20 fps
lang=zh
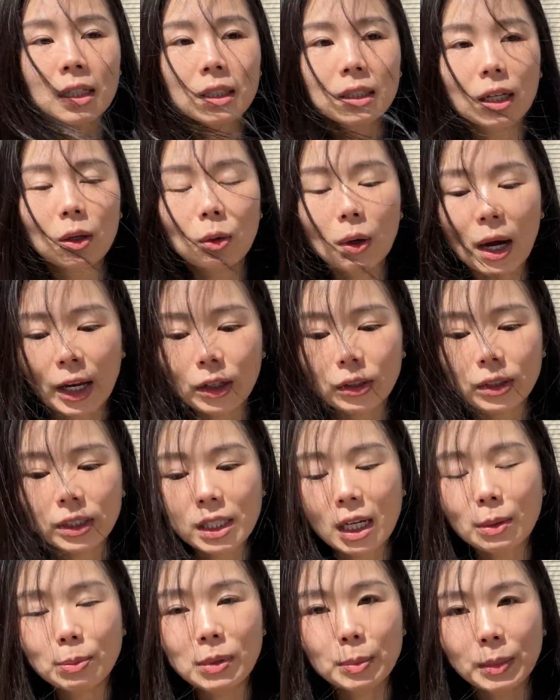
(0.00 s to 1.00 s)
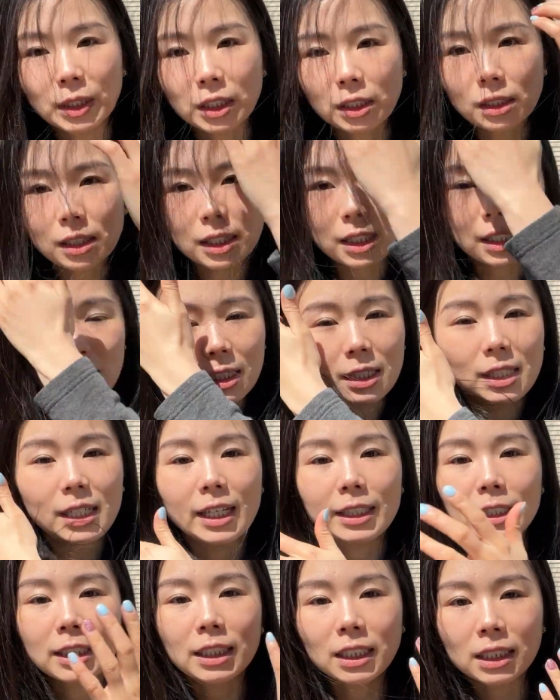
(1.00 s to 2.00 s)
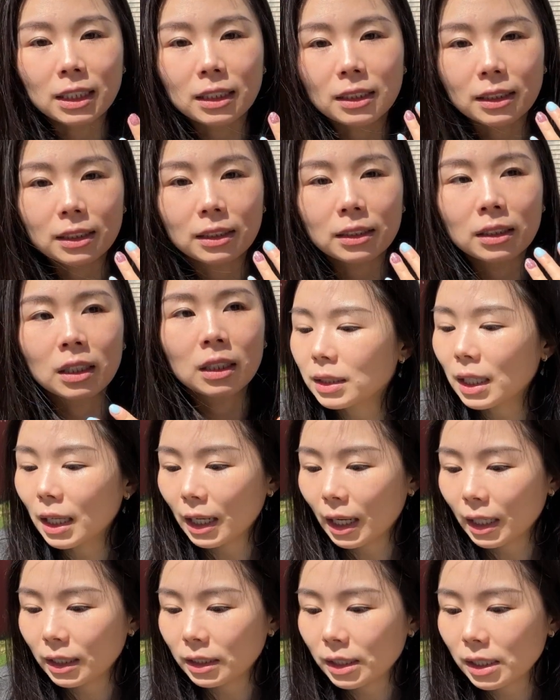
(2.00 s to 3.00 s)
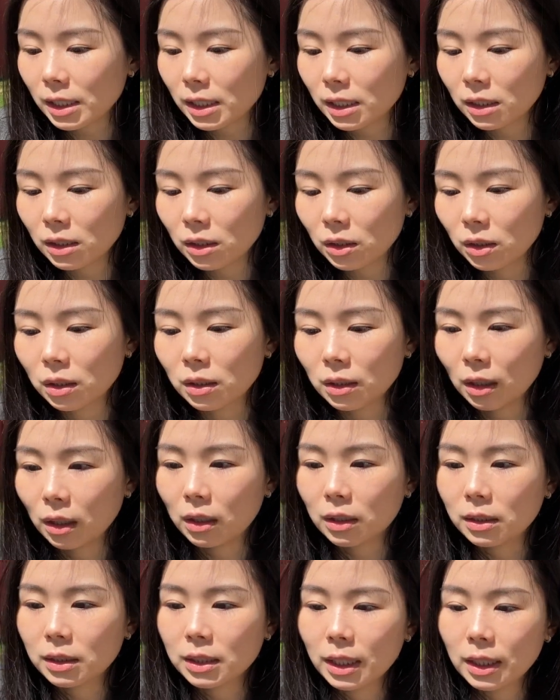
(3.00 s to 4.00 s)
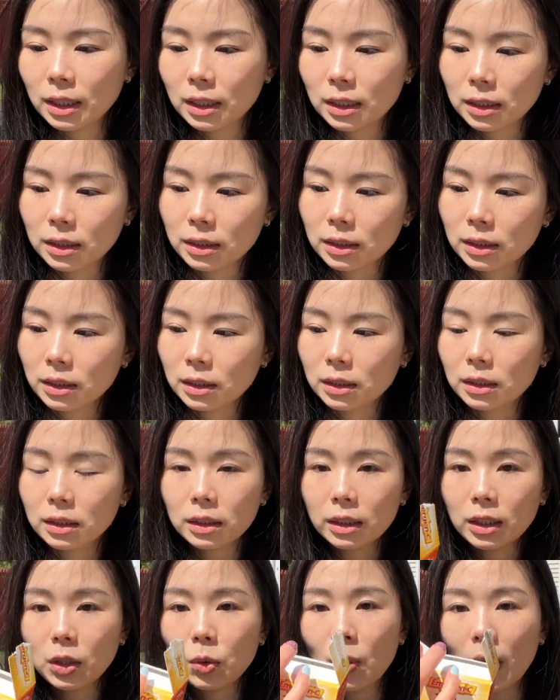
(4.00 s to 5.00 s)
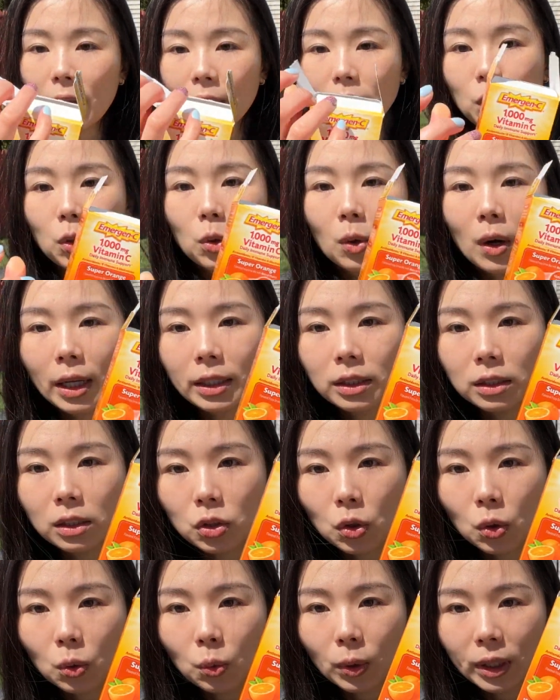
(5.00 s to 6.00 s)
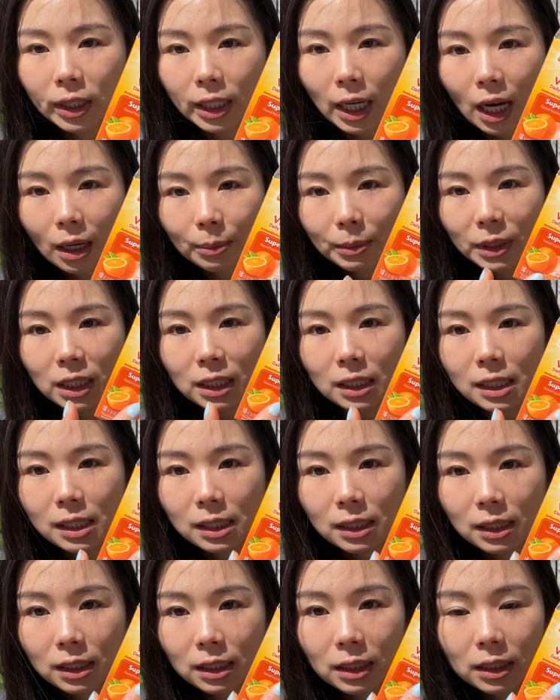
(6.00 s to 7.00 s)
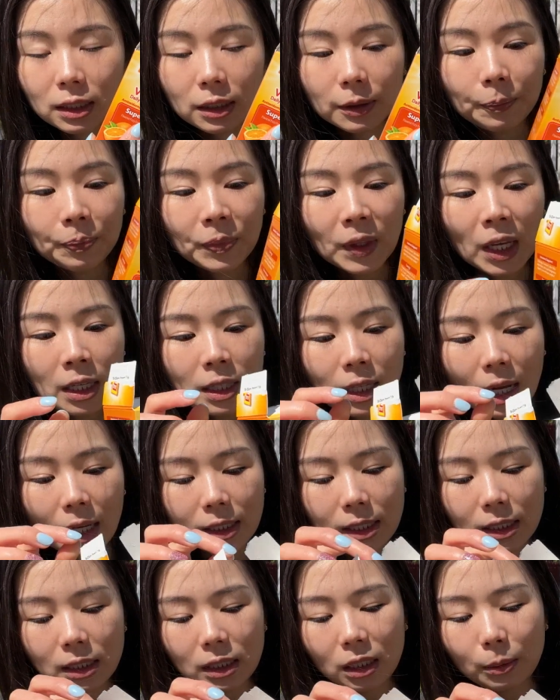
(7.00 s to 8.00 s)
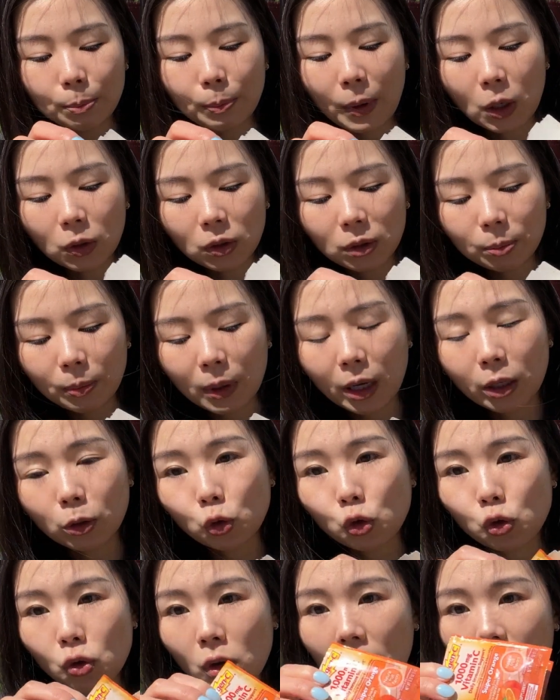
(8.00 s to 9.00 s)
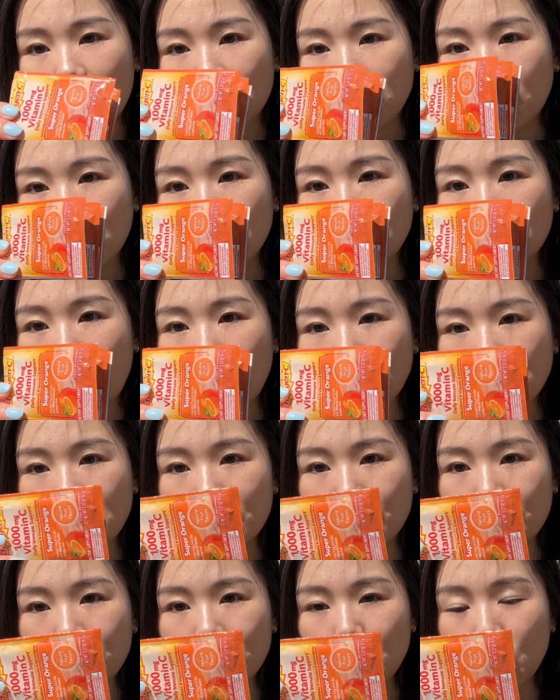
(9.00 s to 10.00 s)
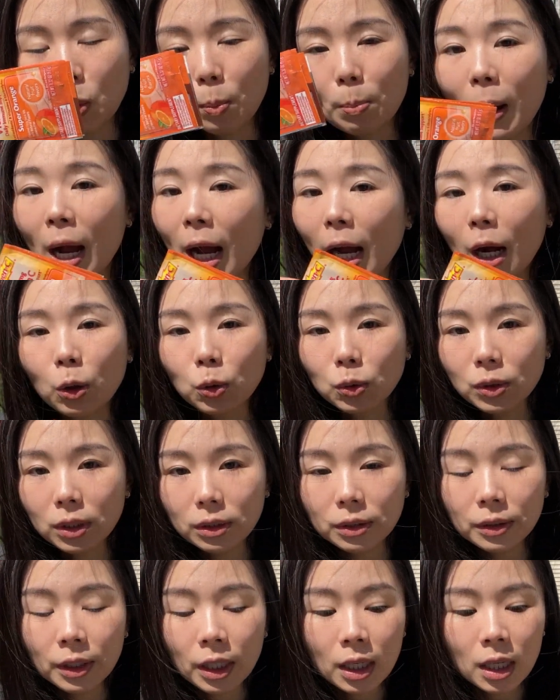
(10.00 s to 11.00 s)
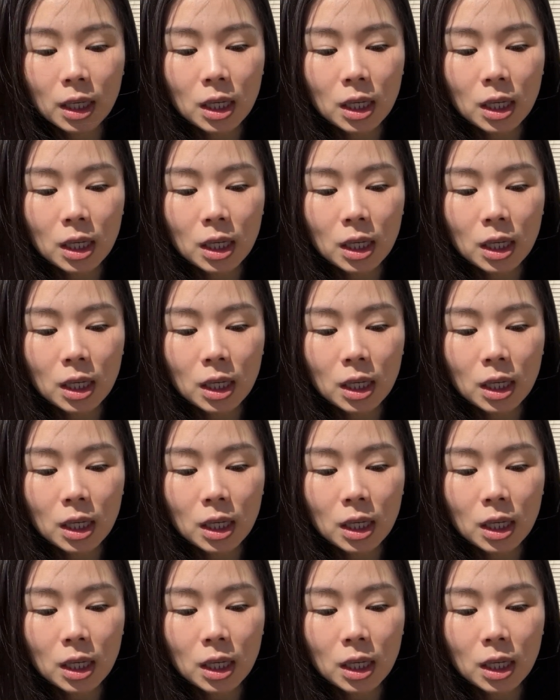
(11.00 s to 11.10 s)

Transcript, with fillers: 那我还有一个 supplement 是吃眼睛的。再来是这个呢，另外一款这种维他命 C 的，它是一包一包装，然后它是用泡的。